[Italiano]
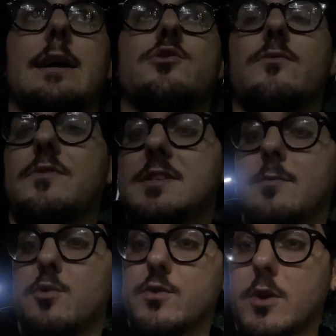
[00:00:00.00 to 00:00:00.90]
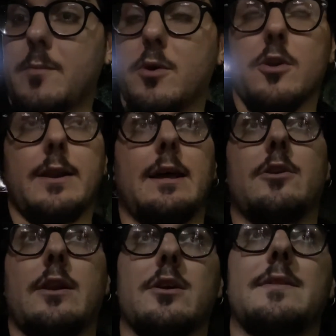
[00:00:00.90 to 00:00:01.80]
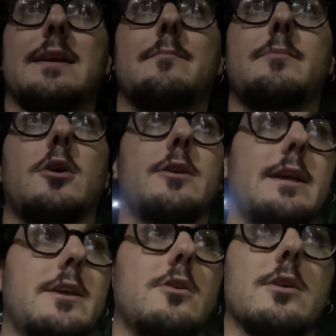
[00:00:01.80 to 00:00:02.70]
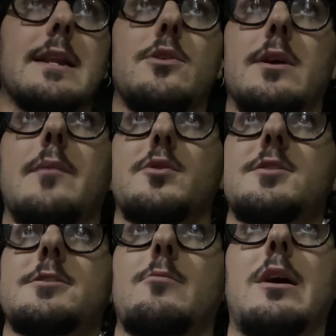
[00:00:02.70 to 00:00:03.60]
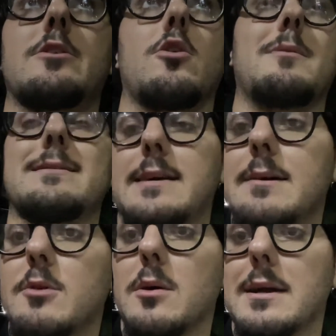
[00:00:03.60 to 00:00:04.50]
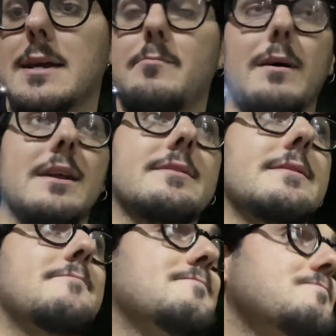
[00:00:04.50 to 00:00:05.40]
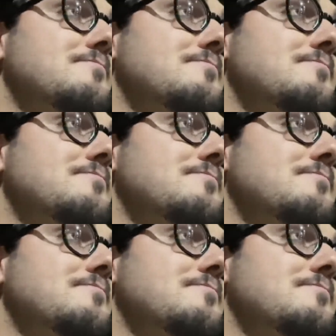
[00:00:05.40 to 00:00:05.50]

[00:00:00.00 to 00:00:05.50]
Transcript: Dumfries purtroppo non è, non è un grande campione, io credo che il prossimo anno lo manderemo da qualche parte.